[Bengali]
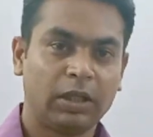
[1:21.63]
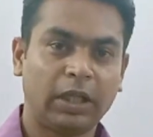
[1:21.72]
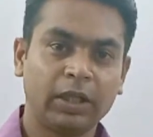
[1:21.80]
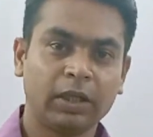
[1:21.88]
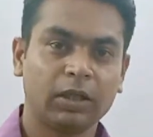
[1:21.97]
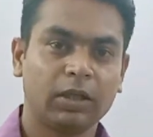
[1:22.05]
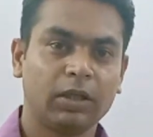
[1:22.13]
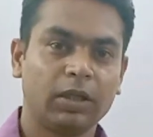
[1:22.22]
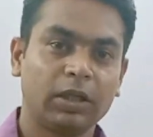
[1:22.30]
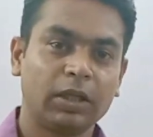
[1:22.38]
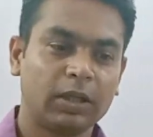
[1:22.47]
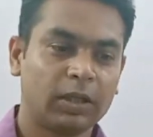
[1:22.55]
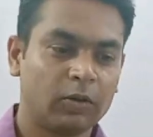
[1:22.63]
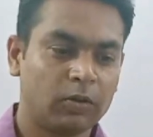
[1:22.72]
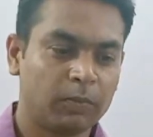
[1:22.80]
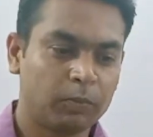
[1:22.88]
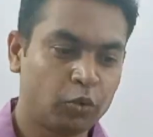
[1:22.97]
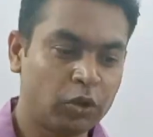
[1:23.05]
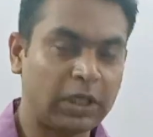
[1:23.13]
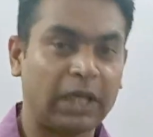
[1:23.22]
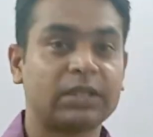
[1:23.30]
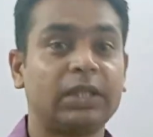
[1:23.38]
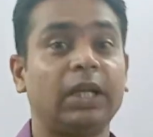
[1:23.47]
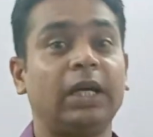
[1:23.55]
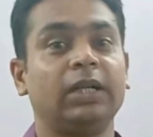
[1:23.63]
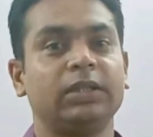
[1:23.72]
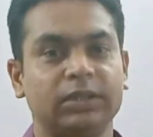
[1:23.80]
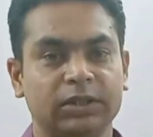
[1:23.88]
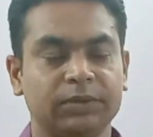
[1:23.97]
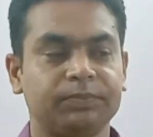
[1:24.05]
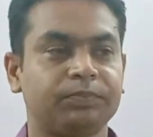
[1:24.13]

তাদের পুরো কাজটা লাগছে